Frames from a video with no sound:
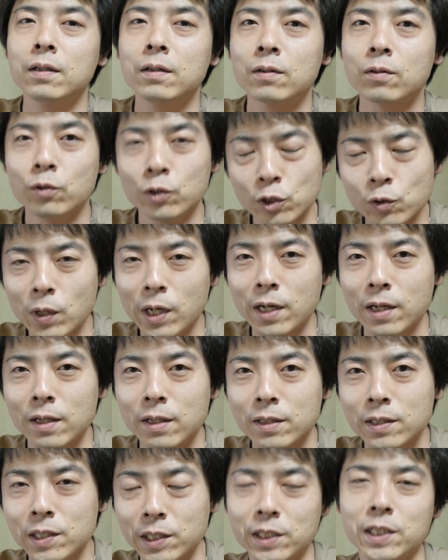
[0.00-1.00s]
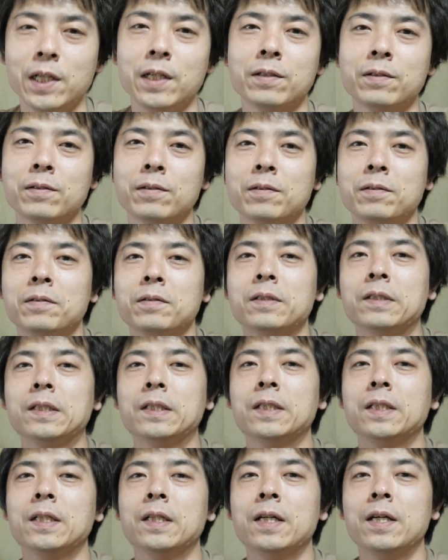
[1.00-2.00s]
こんにちは、しんじです。
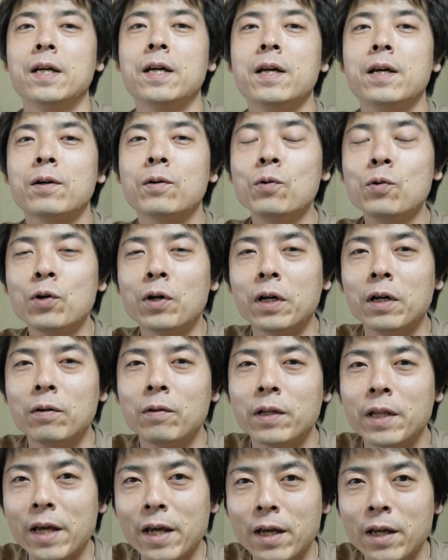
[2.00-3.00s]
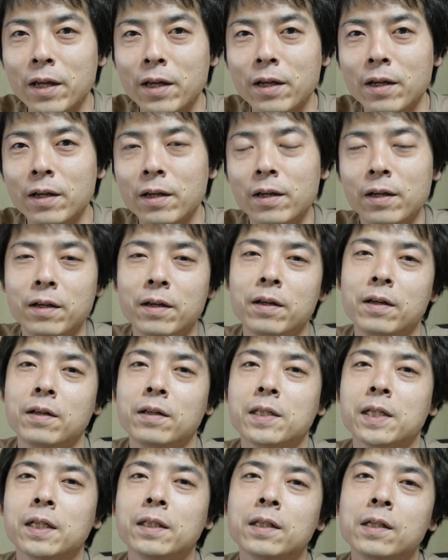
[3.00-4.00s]
えー、今回はね、
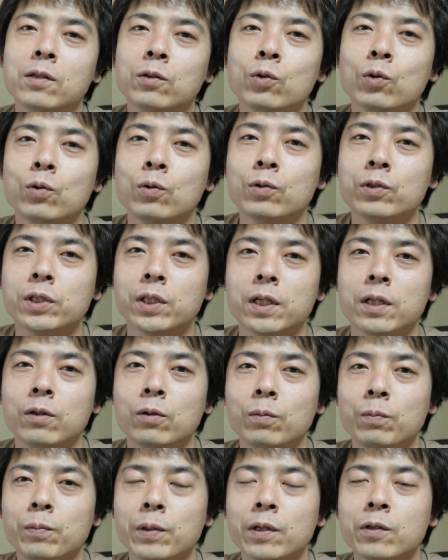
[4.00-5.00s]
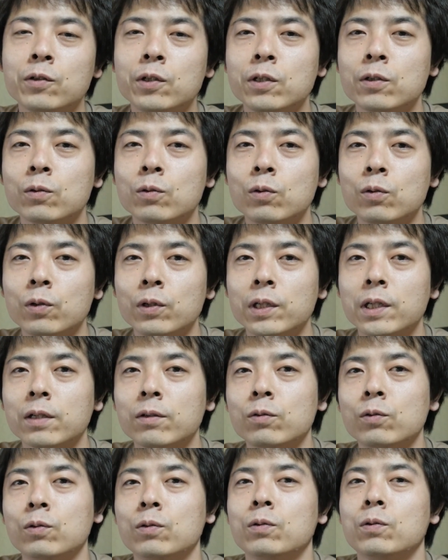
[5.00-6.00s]
えー、チャンネル登録者がろっぴゃくにんを超えた
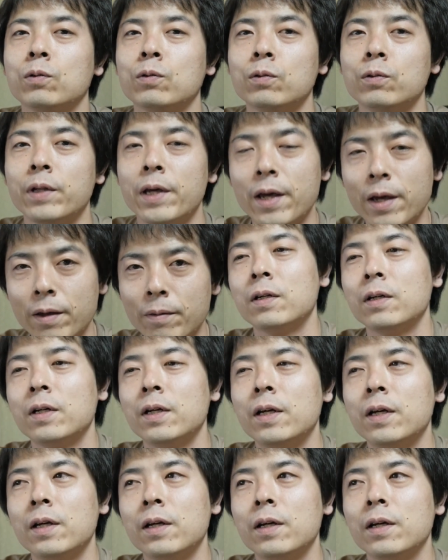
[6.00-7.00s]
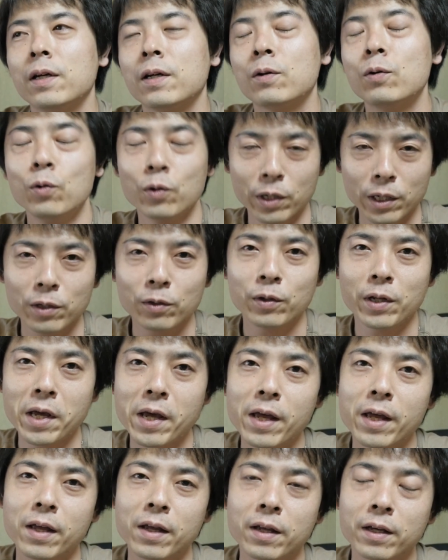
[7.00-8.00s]
ということで、えー、恒例のね、
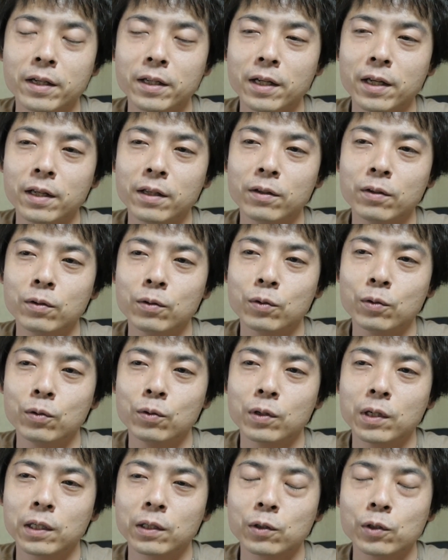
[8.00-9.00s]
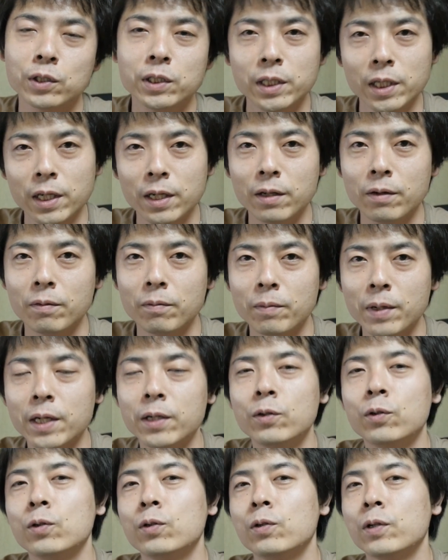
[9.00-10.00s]
記念の動画として、まあ
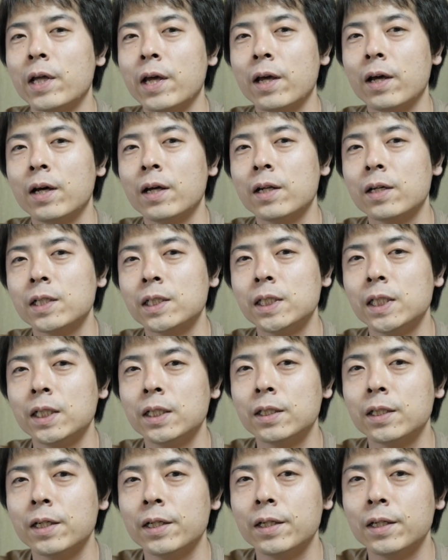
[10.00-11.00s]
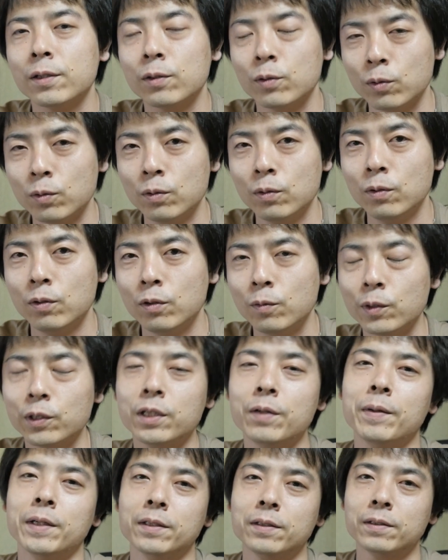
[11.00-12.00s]
いろいろね、話していきたいなと思っ
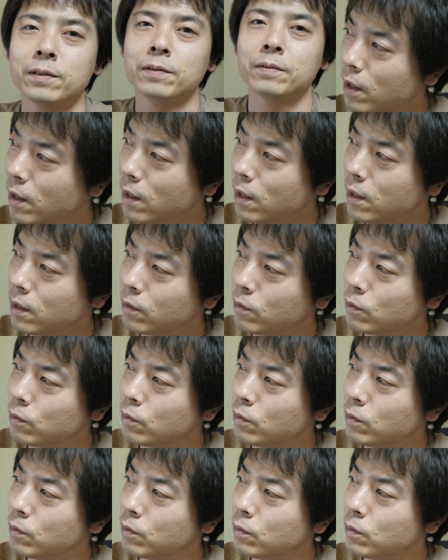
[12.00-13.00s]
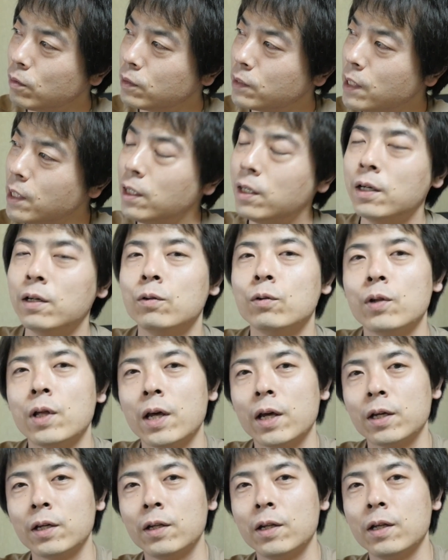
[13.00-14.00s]
てます。あのー、前回の
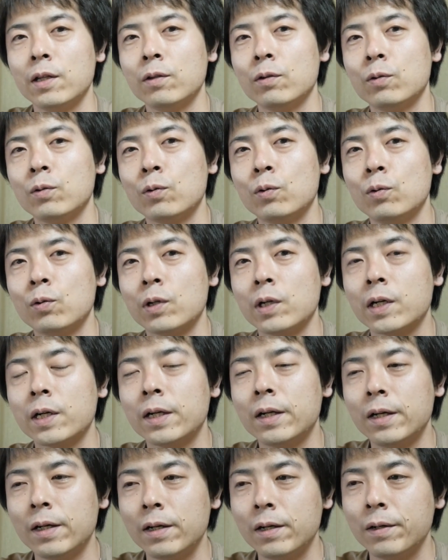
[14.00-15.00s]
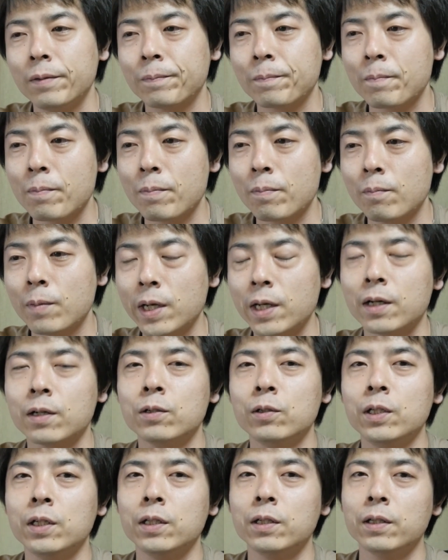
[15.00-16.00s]
ね、記念の動画から、まあひゃ
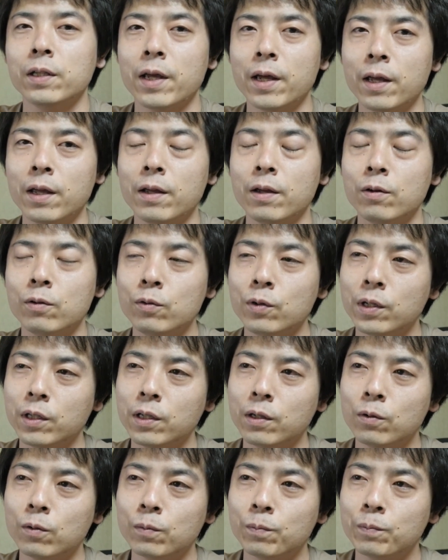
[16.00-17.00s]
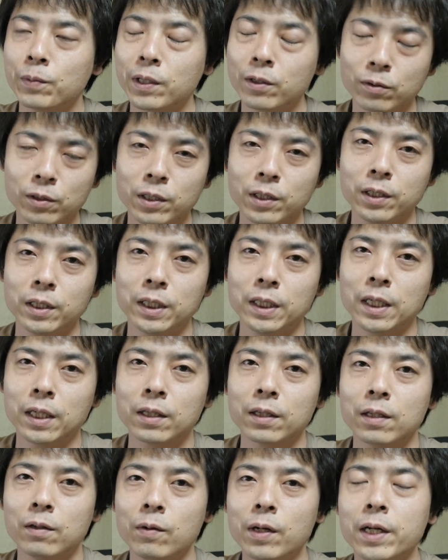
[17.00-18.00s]
くにんね、増えてろっぴゃくにんになっ
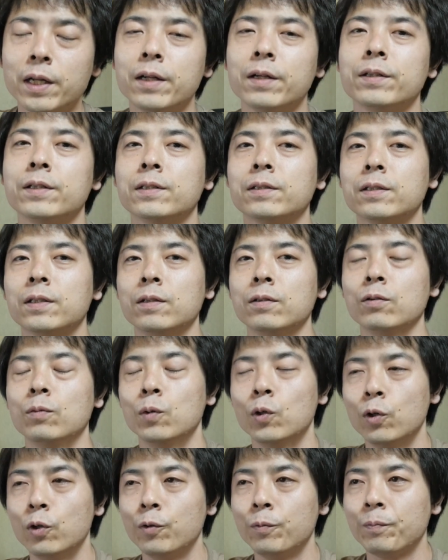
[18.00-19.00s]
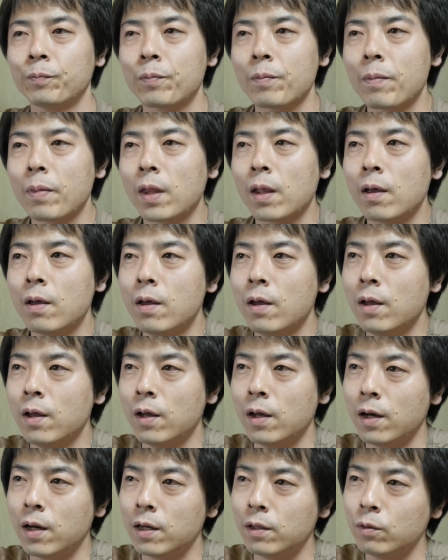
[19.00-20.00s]
たわけなんですけれども、
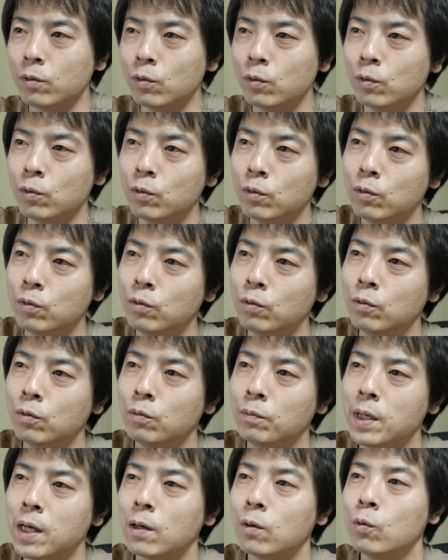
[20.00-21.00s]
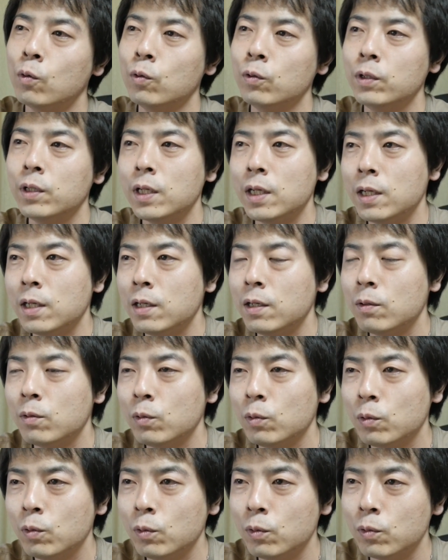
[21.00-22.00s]
あのー、まあこんな
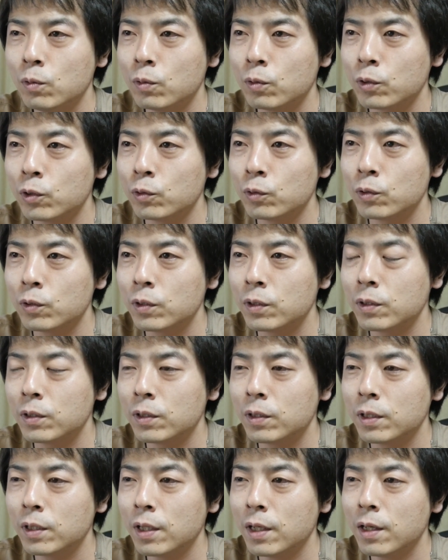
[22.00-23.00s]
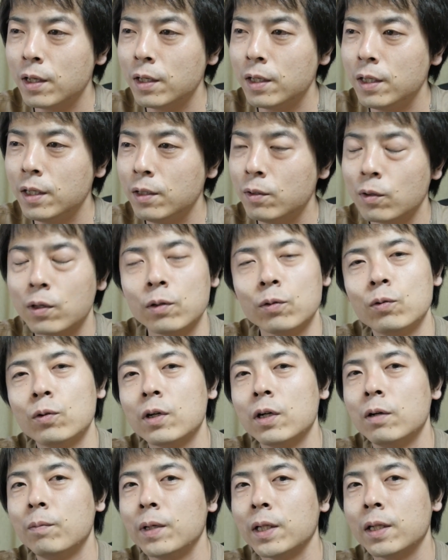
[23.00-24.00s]
ことを言っていいのかどう
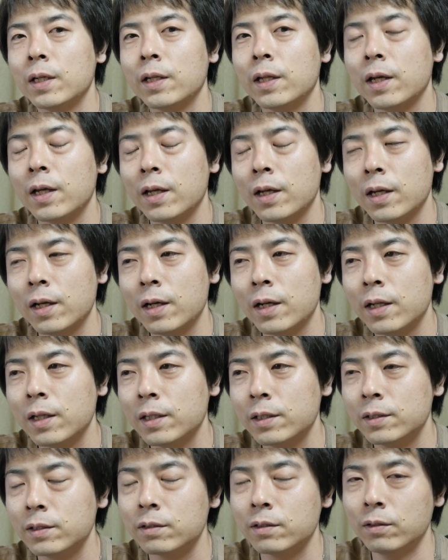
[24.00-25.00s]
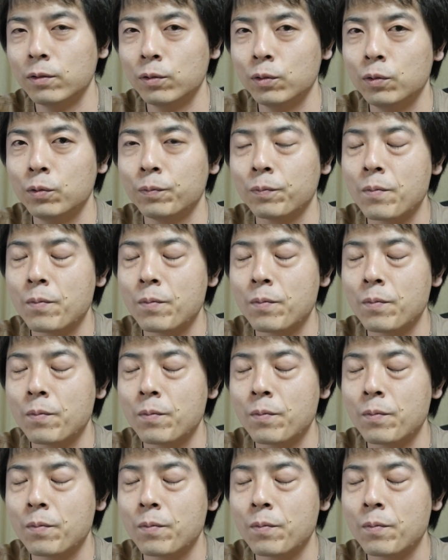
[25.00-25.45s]
かはまたね、あれなんですけど、